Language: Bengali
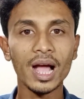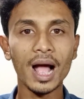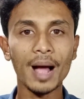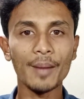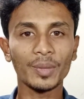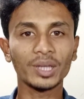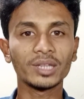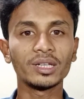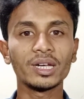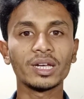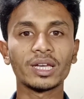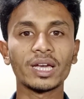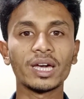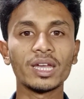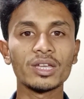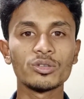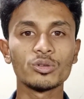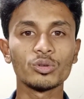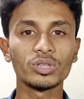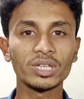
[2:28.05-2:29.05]
আমাদের এখানে
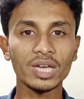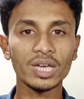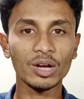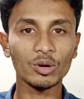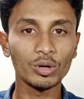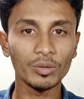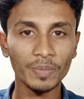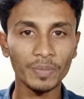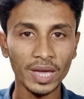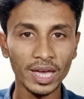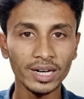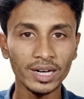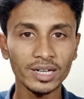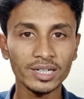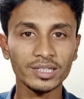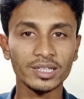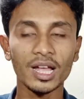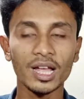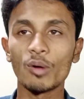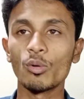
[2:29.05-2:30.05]
যদি এখন ফ্যানের
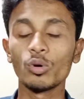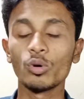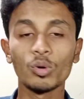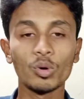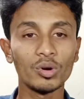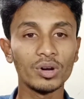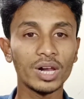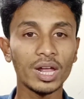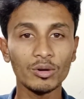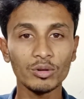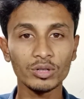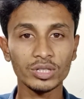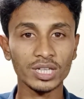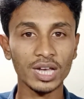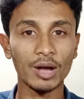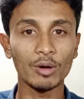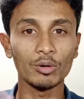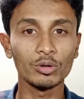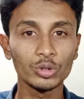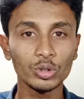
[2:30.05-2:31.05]
সাউন্ড অন্যান্য
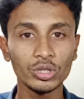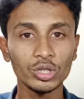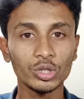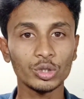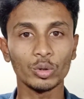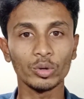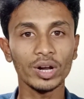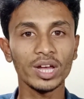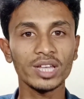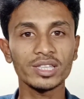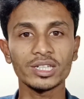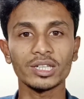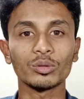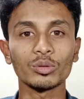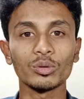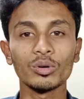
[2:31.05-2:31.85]
সাউন্ড যদি শোনা যেত